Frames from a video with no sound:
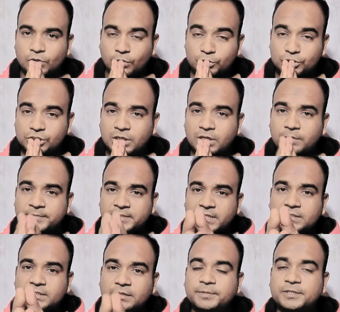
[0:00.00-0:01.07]
নমস্কার আপনি
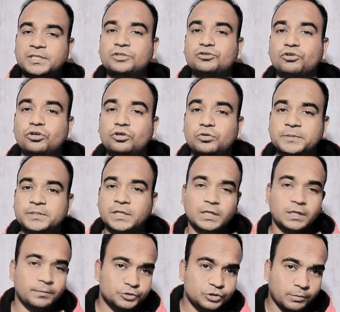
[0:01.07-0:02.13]
দেখছেন বিজনেস গুলো ইউটিউব
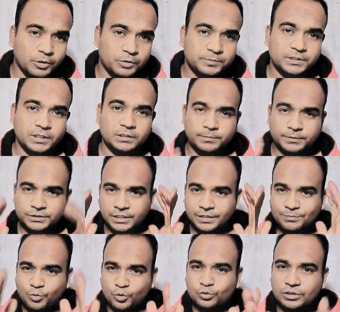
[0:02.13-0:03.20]
চ্যানেল আমি সম্রাট বিশ্বাস আমার
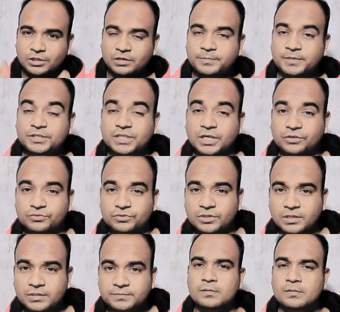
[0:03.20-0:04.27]
চ্যানেলের পক্ষ থেকে আপনাকে স্বাগত
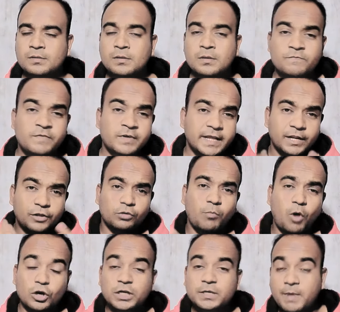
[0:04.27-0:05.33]
জানাই বাট এরকম
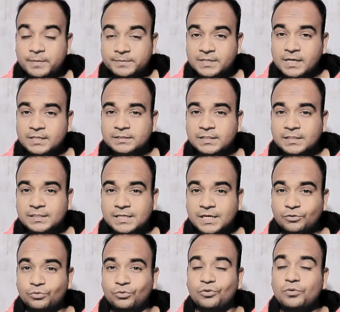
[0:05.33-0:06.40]
অনেক ব্যবসা আছে
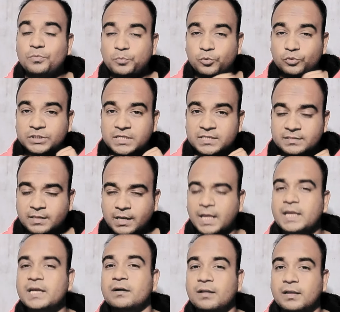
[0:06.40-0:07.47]
যেগুলো পুঁজি
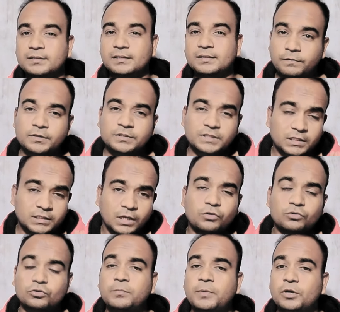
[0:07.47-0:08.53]
ছাড়াই করা যায়
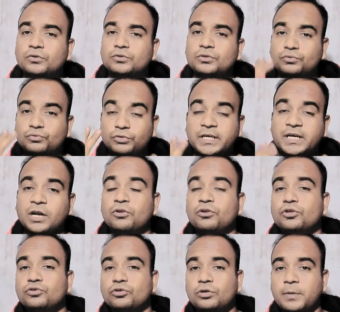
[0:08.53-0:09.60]
সাধারণত মানুষ দুটি
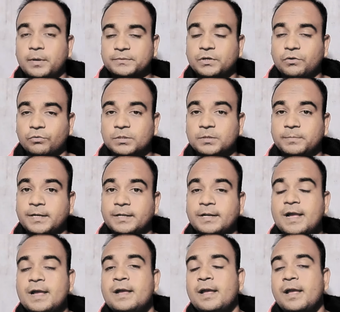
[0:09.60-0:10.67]
কারণের জন্য ব্যবসা করতে পারে না